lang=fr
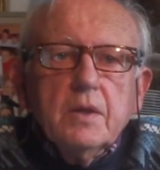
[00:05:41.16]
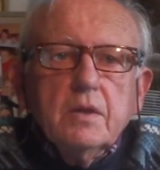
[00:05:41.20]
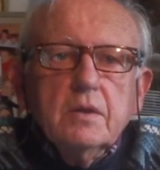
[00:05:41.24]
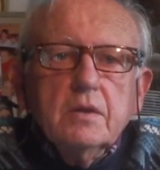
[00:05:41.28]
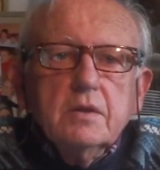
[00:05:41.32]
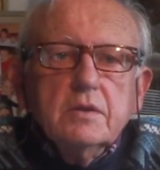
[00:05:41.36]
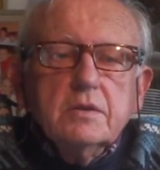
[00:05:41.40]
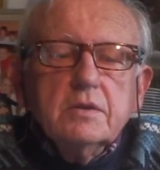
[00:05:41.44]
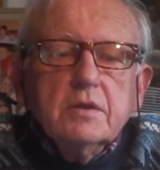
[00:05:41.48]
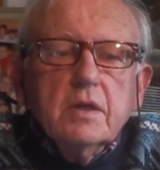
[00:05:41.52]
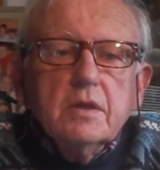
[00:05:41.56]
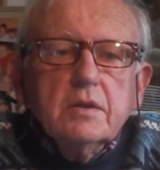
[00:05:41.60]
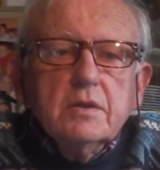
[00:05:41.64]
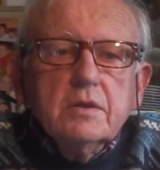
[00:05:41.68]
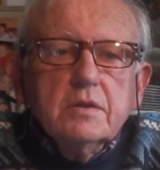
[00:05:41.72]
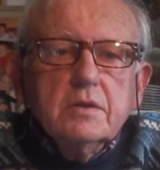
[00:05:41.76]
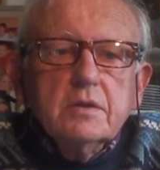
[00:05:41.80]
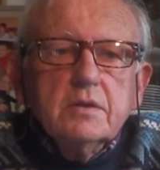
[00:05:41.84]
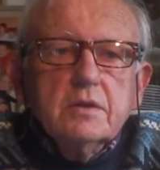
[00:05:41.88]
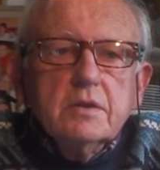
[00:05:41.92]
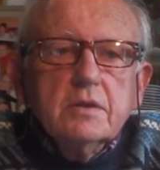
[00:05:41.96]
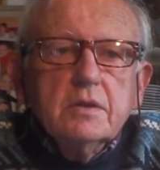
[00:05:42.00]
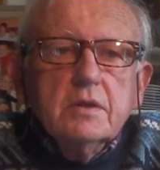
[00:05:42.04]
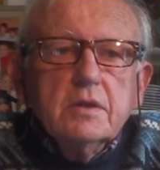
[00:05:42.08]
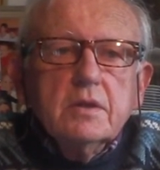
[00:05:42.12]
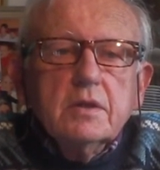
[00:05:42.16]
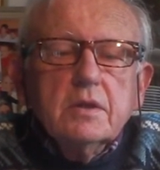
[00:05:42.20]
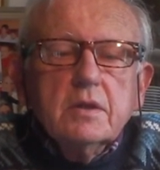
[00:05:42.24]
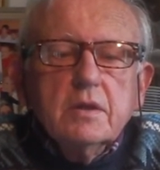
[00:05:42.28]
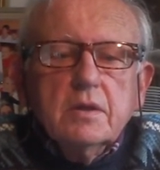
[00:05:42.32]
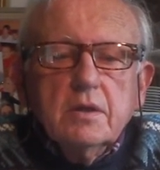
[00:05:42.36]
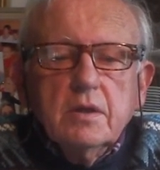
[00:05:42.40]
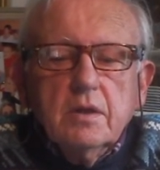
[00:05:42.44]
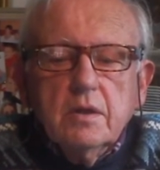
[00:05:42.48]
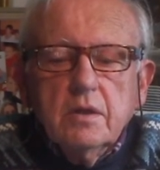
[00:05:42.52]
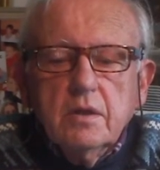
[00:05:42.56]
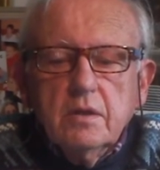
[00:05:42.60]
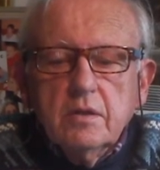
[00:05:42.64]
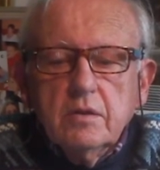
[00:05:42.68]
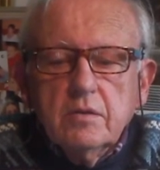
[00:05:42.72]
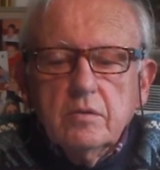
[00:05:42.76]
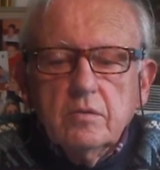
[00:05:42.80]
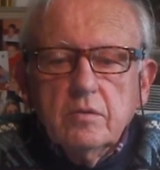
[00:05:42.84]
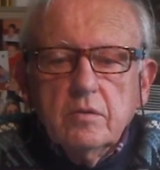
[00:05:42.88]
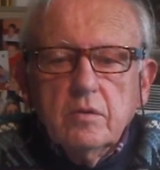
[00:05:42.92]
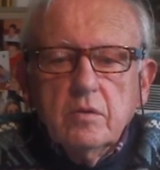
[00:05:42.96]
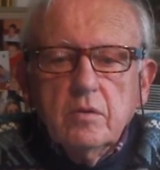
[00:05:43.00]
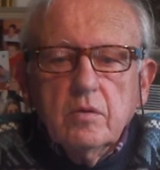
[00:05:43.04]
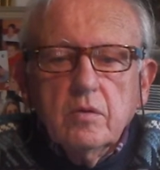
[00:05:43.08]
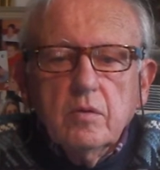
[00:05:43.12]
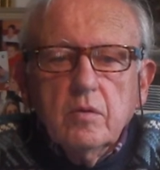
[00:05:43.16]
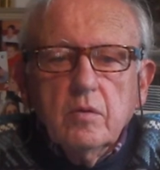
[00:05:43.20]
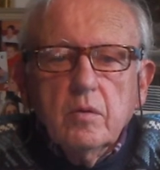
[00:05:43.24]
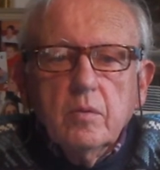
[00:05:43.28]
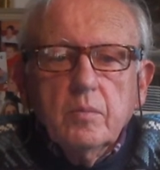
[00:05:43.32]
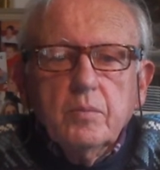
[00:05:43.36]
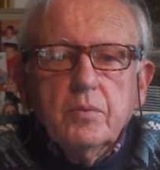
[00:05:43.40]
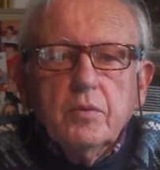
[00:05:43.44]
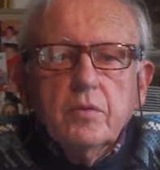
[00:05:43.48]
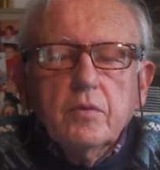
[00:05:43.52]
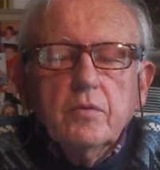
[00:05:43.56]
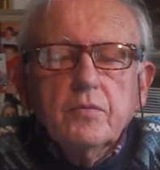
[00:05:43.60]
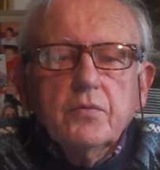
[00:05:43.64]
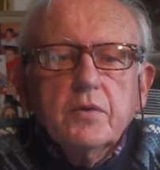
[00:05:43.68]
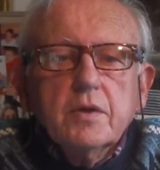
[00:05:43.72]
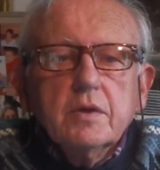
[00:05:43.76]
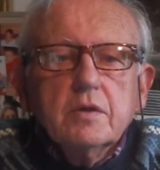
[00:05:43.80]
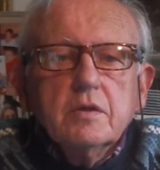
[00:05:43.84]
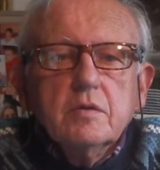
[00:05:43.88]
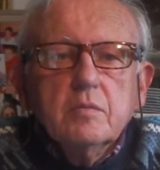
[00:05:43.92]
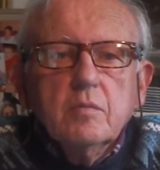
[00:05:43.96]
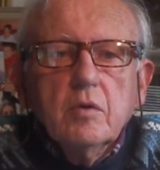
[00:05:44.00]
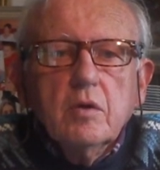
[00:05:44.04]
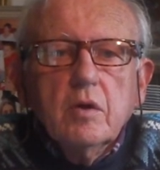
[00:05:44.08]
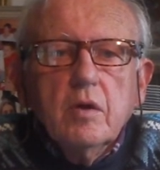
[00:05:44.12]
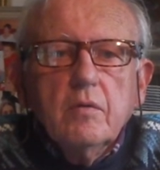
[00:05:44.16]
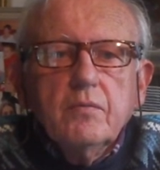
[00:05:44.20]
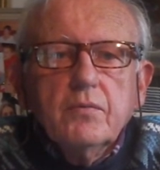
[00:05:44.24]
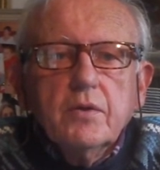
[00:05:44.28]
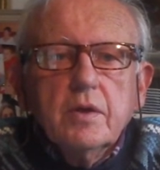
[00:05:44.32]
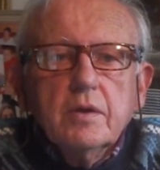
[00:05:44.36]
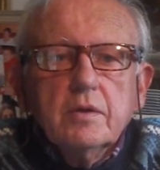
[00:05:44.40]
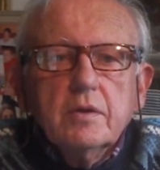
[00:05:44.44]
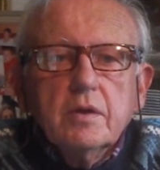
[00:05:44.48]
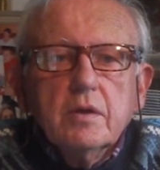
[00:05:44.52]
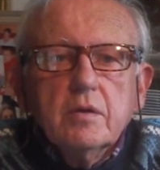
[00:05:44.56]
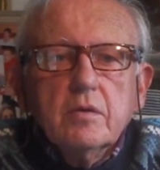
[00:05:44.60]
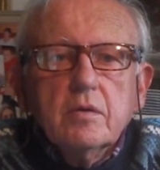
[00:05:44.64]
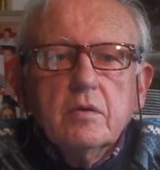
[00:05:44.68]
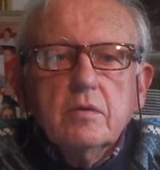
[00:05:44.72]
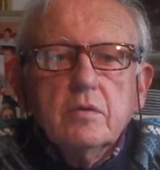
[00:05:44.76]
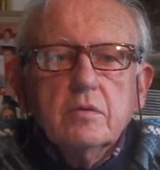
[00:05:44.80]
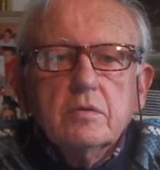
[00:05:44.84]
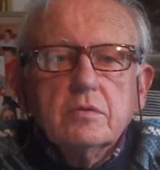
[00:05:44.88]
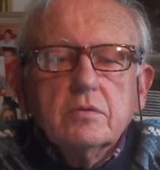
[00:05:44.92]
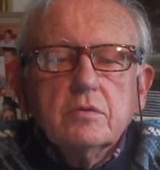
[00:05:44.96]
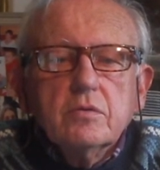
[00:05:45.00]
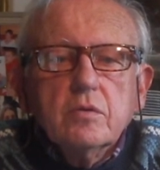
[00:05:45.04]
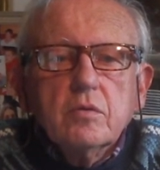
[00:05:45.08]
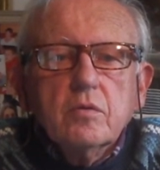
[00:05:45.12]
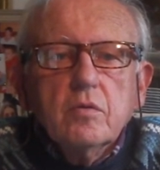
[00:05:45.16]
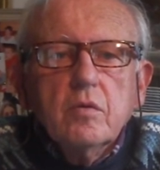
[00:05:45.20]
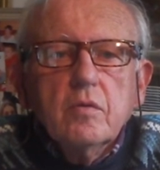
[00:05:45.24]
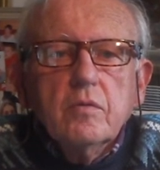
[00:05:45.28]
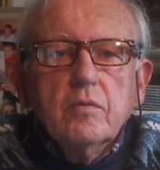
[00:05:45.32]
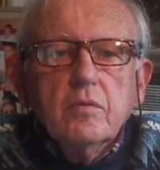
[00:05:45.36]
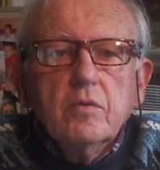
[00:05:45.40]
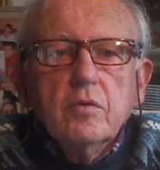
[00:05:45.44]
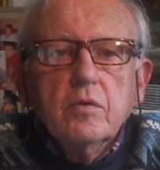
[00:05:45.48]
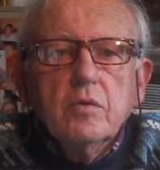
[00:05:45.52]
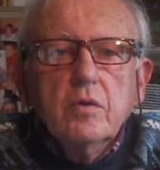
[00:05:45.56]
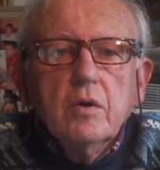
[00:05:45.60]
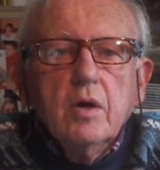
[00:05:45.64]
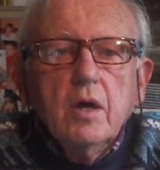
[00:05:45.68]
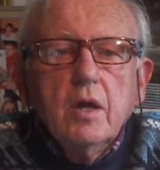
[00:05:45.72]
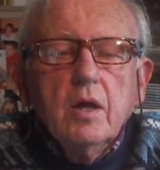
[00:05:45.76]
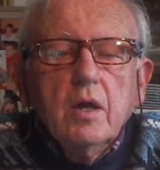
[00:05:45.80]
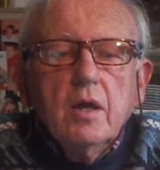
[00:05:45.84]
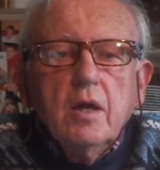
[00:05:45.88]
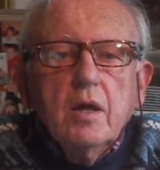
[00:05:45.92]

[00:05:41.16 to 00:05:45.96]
les statistiques, euh, on peut effectivement leur faire dire ce qu'on veut.